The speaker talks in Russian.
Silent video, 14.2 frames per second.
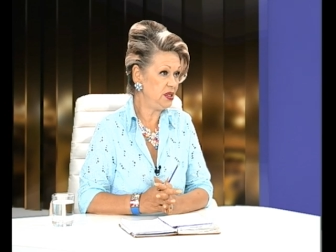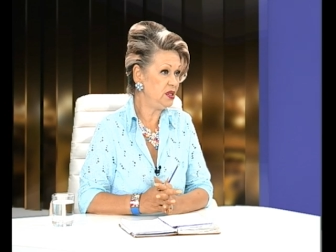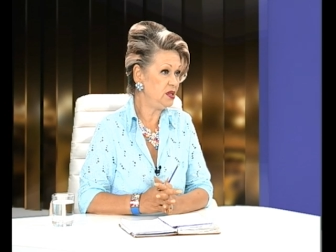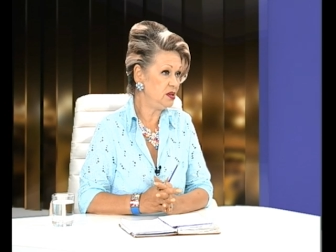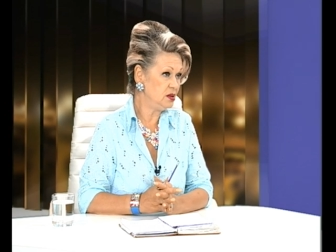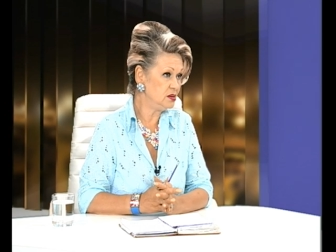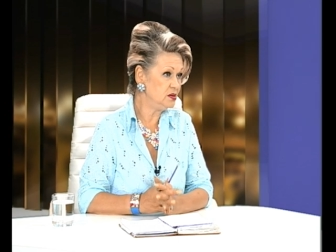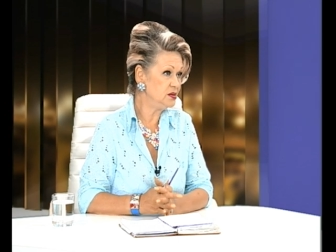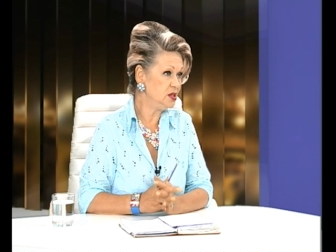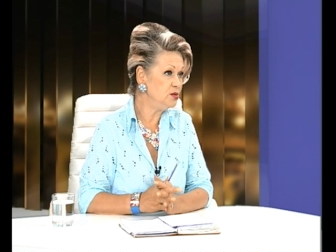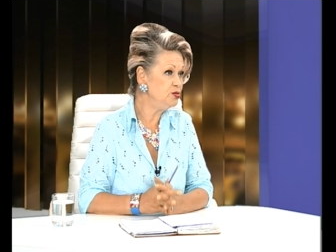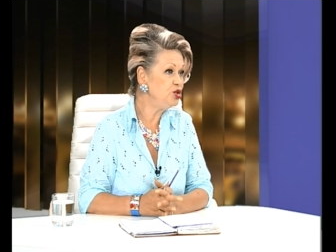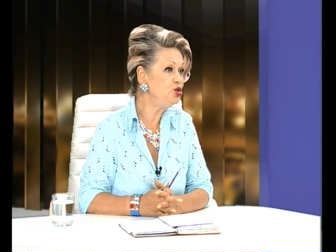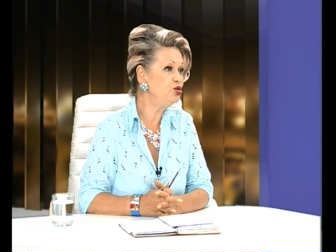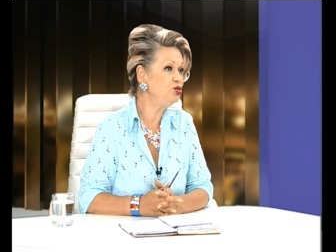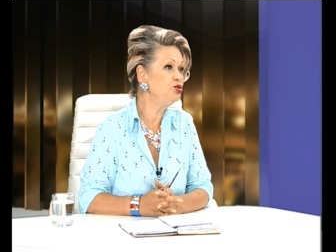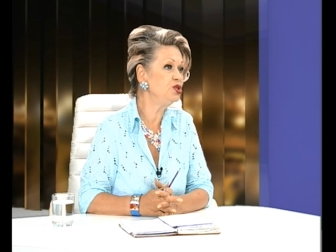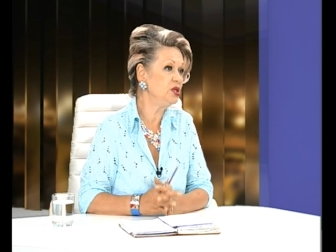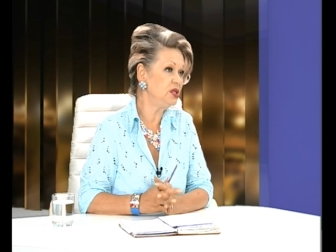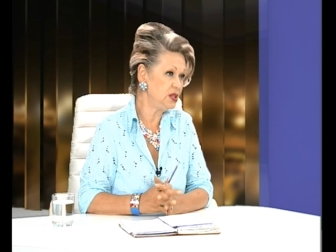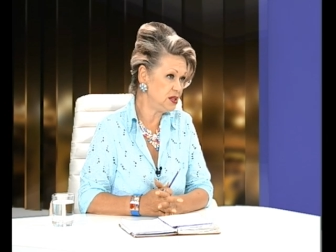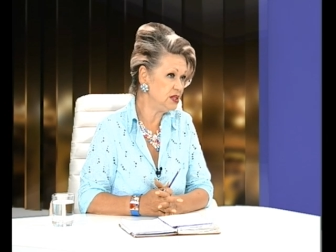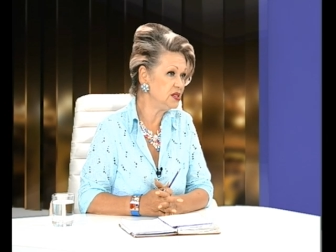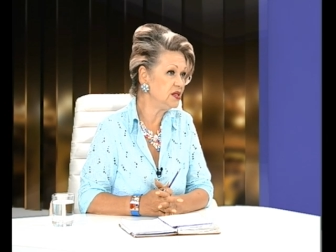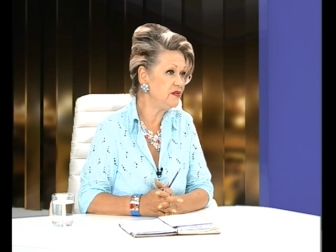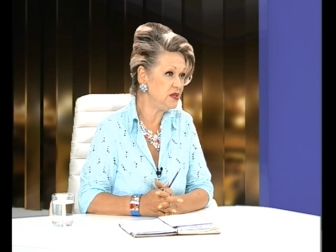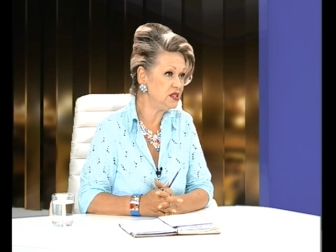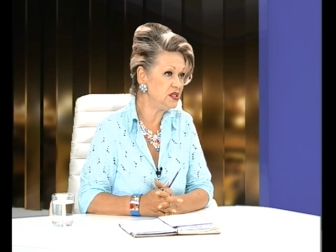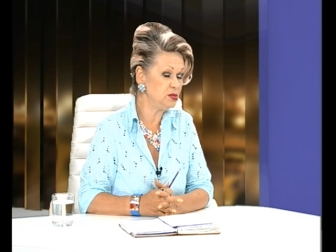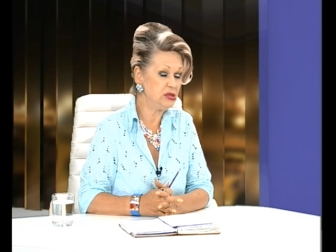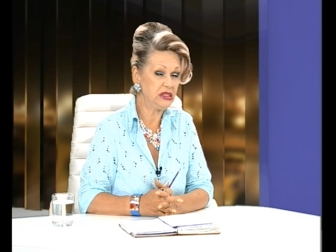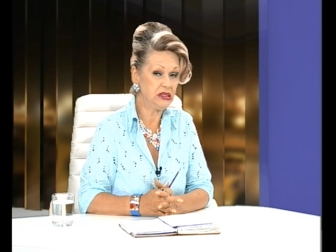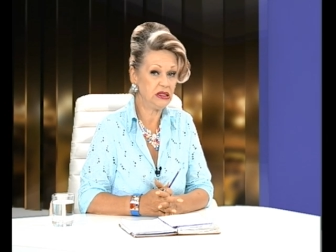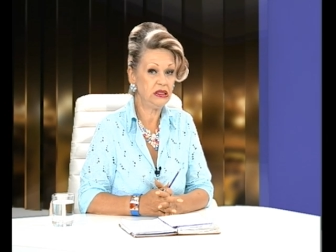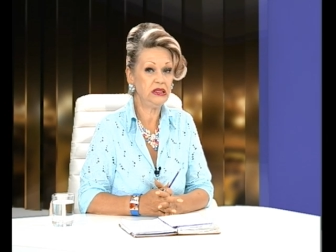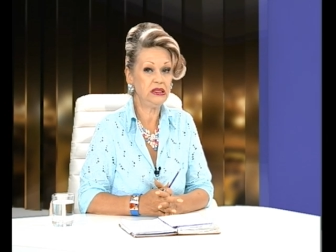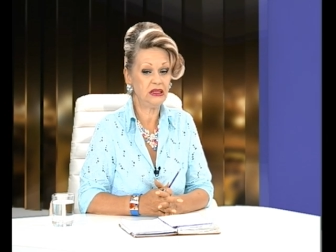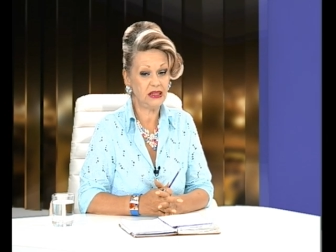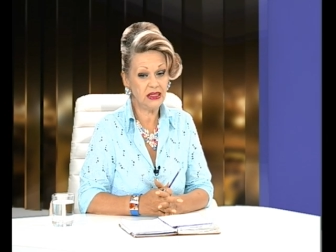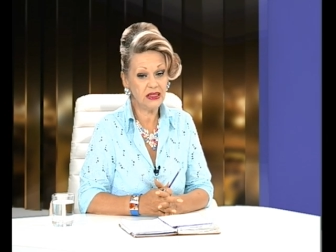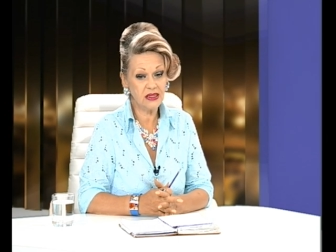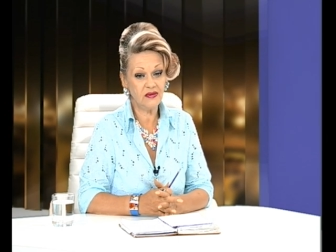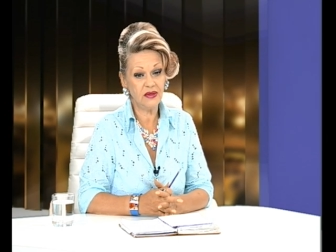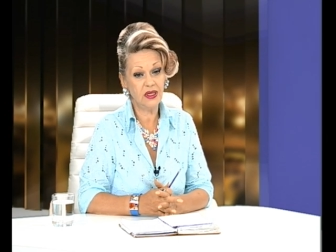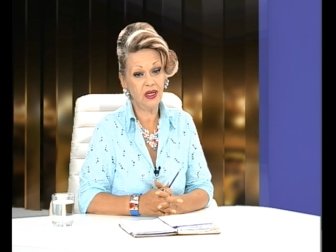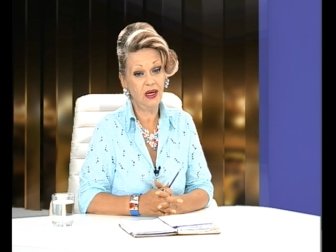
и им не чужды эти зависимости, естественно.